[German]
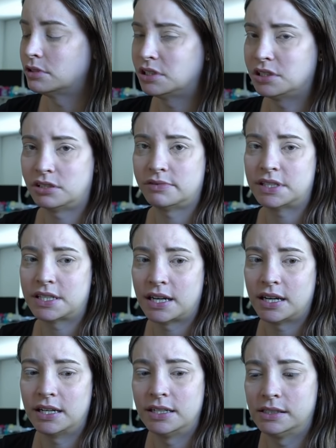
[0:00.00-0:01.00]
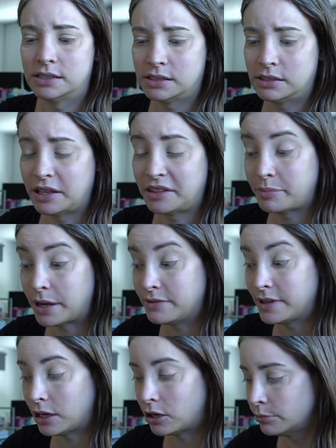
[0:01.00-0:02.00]
dieses Quartal jetzt bald
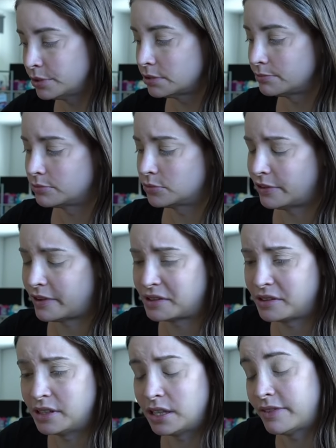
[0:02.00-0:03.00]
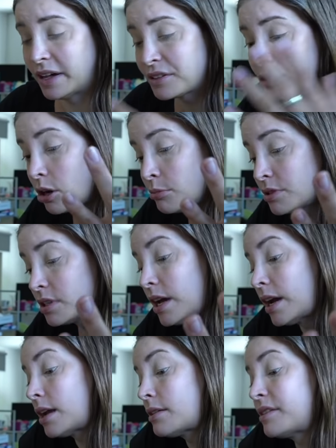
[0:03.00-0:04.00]
wieder kommt. Ich weiß jetzt nicht, was kommt.
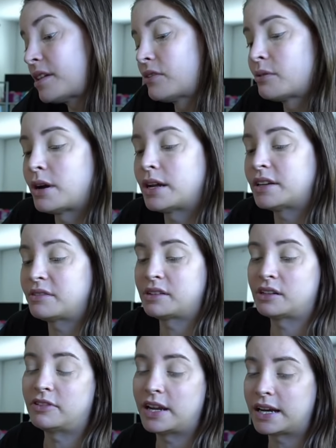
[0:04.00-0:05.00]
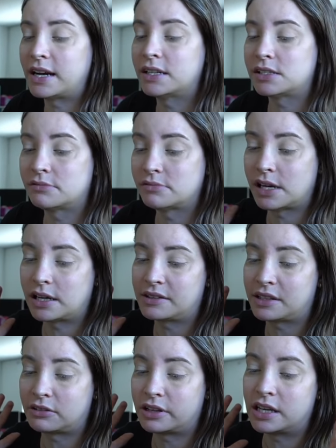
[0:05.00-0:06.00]
Er hat jetzt einfach mal das, was er auf Lager hatte,
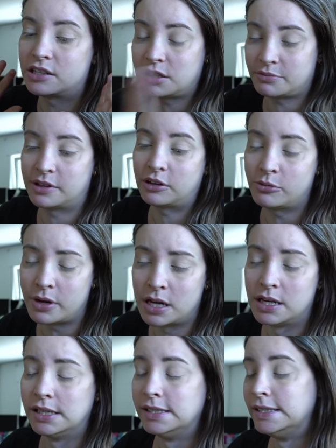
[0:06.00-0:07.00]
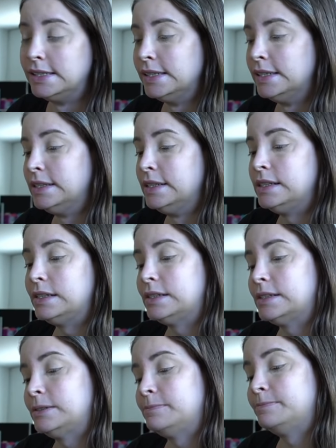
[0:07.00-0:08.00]
gesagt, okay, er schickt mir rüber.
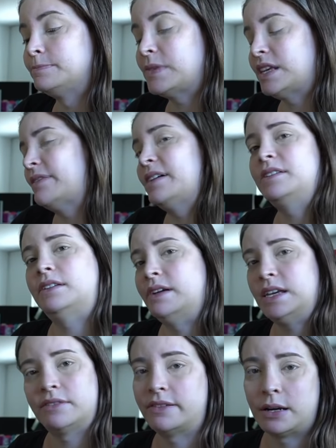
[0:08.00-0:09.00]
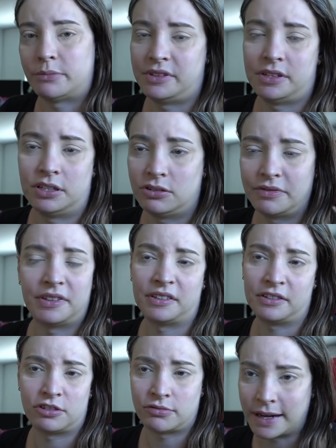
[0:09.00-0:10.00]
Ähm, ich weiß nicht, welche Farben es sind. Ich hoffe,
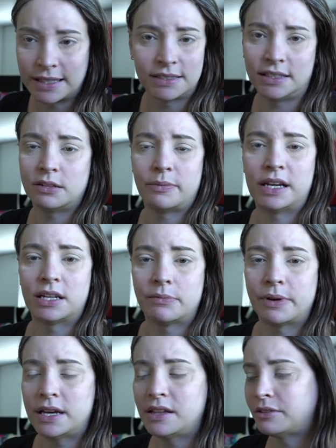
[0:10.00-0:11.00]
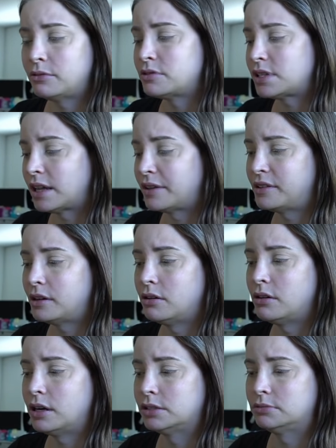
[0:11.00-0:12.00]
dass schwarz jede Menge dabei ist und dass
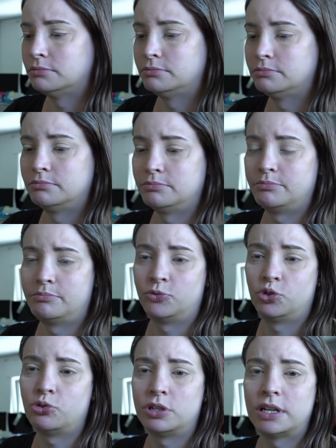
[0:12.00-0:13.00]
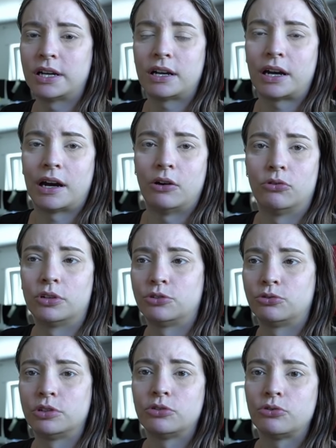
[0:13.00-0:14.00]
auch ähm, dunkelgrau oder
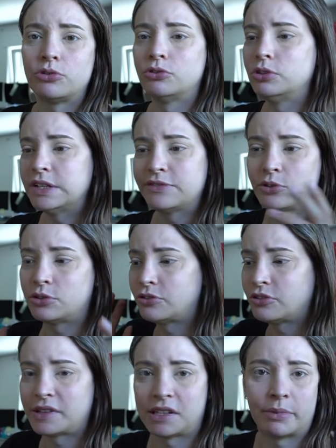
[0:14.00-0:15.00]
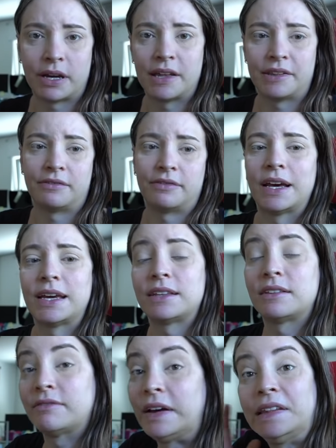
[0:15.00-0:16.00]
dunkelgrün, olivgrün und sowas dabei ist. Vielleicht
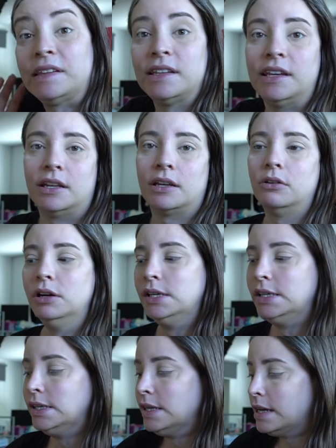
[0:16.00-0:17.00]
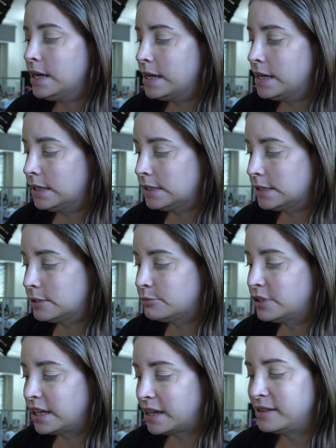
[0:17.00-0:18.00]
weiß ich nicht genau. Ähm,
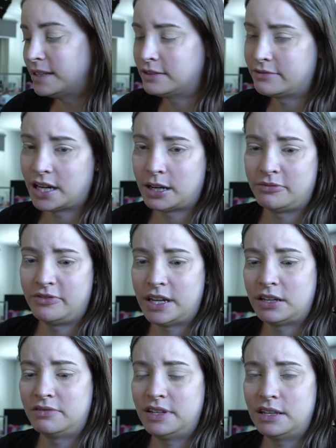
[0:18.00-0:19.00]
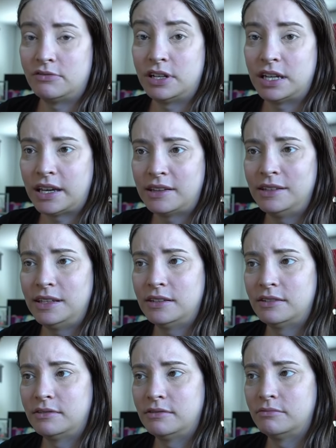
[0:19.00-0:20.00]
die restlichen Farben werden auf jeden Fall, oder die
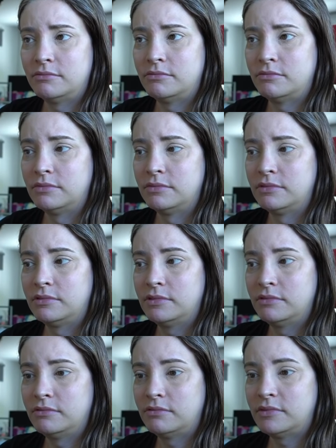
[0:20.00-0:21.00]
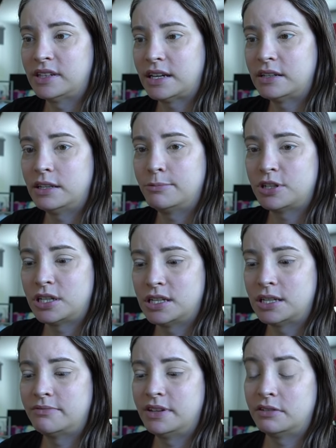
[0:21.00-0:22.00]
restlichen Sachen, die ich bestellt
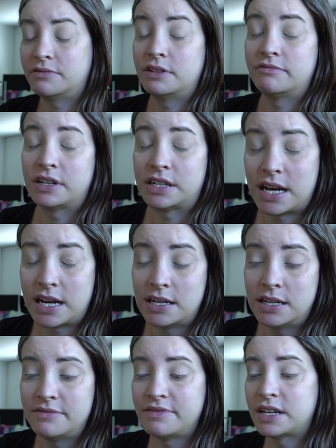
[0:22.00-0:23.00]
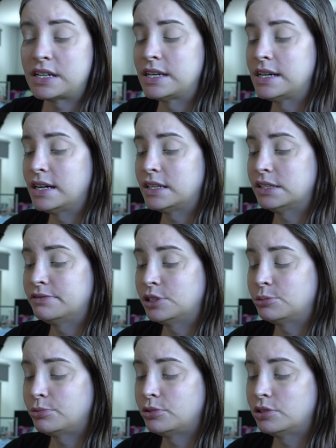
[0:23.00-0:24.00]
habe, werden auf jeden Fall nachgeliefert, hat er
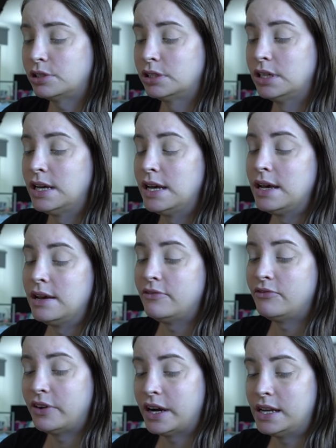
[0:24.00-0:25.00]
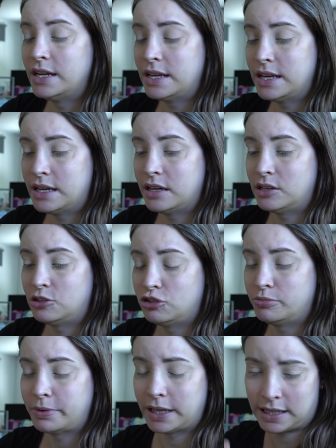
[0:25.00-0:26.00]
versprochen, weil er
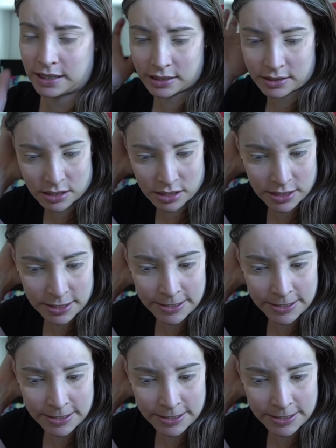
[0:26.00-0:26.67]
entsprechend,